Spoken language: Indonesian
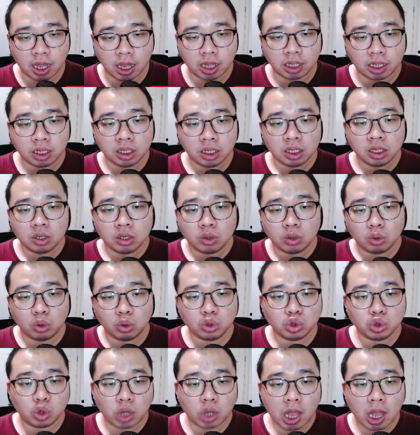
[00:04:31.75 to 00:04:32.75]
Ya
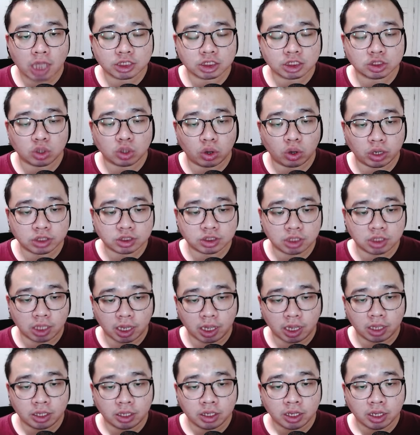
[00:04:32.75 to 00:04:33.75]
untuk
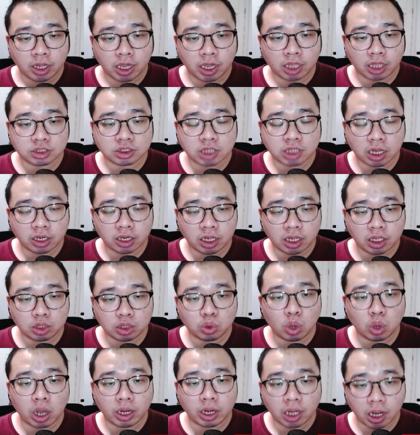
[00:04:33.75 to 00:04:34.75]
aksesorisnya enchantnya
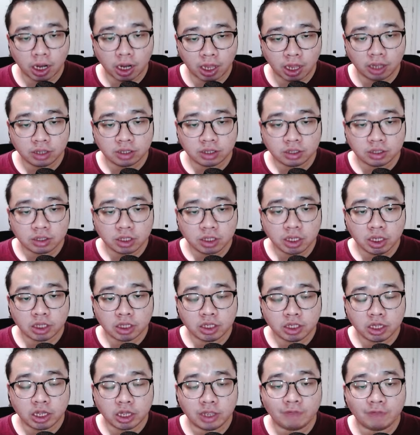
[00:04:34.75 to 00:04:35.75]
itu adalah
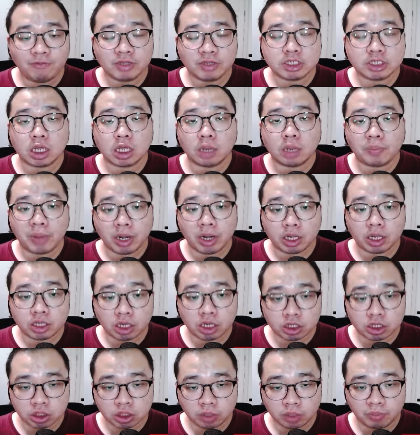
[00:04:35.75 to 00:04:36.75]
tiga-tiganya physical
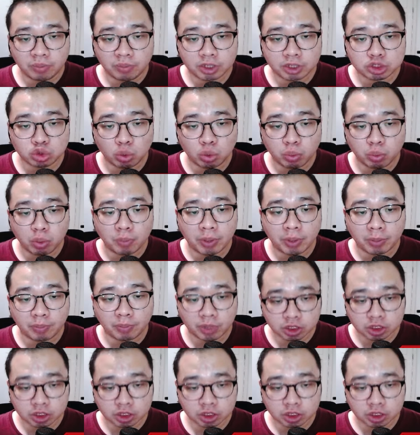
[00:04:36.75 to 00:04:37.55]
penetration plus 24%.